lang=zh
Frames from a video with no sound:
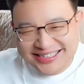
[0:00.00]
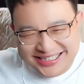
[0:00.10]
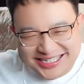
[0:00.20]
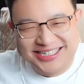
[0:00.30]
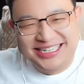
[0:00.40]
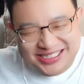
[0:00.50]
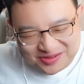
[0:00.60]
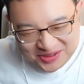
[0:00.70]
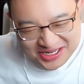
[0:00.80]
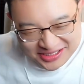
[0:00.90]
你整这
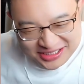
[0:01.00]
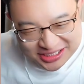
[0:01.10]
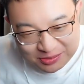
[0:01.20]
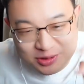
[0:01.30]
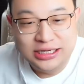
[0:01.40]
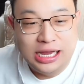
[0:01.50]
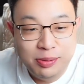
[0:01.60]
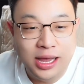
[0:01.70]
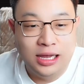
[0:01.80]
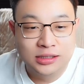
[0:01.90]
出，你是不是害
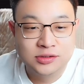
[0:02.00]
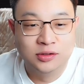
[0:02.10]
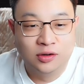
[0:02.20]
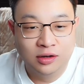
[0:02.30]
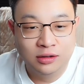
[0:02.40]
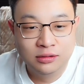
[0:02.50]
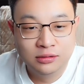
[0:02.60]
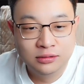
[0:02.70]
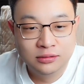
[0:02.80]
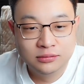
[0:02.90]
怕？说啰
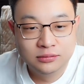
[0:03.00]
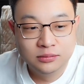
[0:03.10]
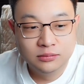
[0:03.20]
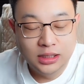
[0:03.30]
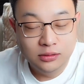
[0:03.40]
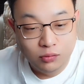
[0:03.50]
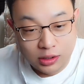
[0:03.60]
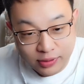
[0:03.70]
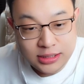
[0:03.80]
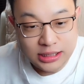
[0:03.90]
嗦干什么？说主题。我
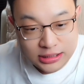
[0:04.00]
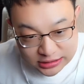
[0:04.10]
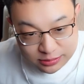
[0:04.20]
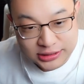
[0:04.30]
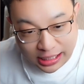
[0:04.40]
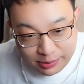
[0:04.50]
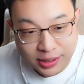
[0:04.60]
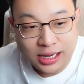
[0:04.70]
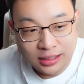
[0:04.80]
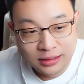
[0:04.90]
问你了，你是不是害怕？